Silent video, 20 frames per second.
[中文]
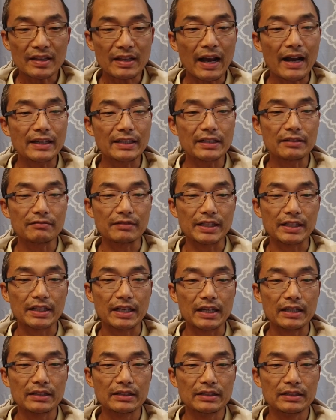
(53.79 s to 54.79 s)
他认为
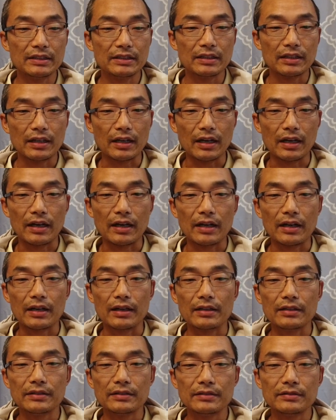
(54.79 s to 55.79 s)
呢，啊，